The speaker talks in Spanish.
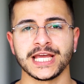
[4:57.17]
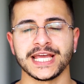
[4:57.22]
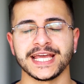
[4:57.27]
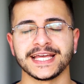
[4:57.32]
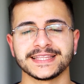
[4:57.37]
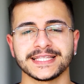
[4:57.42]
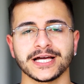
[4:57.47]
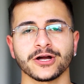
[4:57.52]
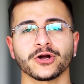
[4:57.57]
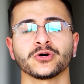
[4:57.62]

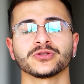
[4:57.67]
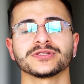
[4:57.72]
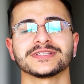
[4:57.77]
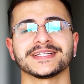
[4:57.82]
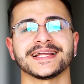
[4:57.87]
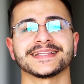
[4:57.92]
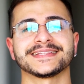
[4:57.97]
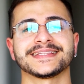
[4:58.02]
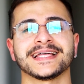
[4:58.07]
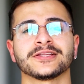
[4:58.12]
Está
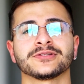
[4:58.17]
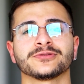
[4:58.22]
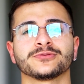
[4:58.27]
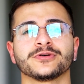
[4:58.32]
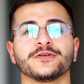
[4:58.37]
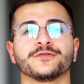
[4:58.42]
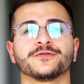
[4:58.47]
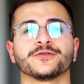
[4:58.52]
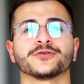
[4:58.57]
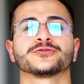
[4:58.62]
contratando
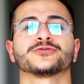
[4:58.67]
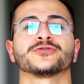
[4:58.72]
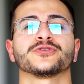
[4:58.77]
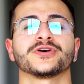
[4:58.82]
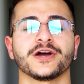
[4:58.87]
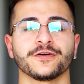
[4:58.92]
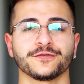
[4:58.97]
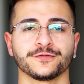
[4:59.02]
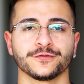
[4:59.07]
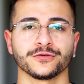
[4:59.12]
al
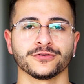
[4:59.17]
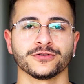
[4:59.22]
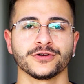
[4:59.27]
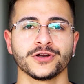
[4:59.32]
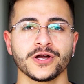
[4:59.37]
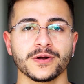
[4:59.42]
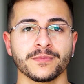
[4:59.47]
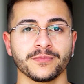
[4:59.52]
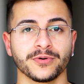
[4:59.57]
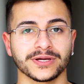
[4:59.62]
fotógrafo
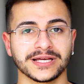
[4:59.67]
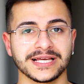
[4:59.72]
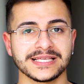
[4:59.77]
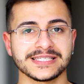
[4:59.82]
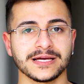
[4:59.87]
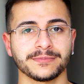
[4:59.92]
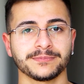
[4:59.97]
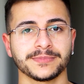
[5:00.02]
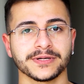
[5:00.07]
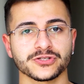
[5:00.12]
porque
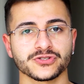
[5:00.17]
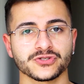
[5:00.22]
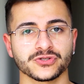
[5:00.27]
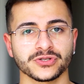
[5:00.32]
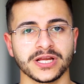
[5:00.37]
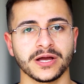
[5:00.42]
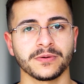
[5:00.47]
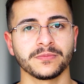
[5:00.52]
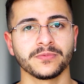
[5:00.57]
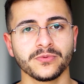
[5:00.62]
esa
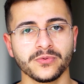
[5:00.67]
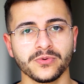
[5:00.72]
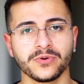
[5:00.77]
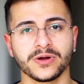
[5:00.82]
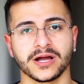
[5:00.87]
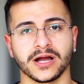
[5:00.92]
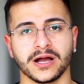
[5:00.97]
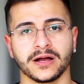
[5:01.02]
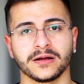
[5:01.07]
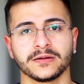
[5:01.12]
persona
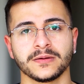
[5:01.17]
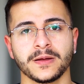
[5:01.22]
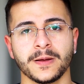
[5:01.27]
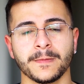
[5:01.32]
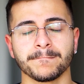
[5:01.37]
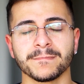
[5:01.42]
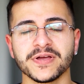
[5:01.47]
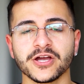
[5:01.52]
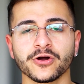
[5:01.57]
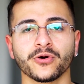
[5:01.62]
busca
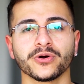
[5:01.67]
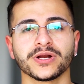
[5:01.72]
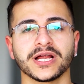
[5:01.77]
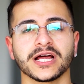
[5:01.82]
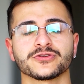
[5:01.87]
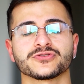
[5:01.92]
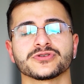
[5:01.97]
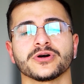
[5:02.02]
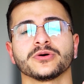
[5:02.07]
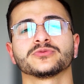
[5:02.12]

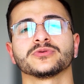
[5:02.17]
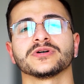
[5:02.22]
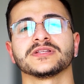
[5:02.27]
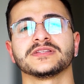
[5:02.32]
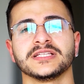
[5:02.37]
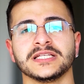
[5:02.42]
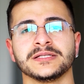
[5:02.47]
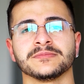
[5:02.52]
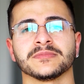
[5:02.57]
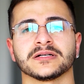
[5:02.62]
mejorar su
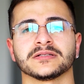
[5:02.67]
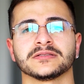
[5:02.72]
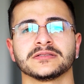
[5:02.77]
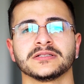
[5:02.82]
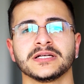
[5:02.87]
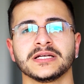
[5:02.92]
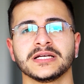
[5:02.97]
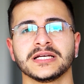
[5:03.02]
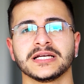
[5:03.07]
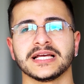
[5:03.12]
autoestima.
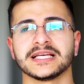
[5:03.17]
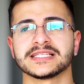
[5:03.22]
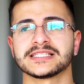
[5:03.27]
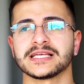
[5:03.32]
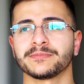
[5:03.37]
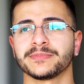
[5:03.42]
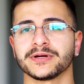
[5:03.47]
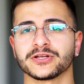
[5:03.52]
Esa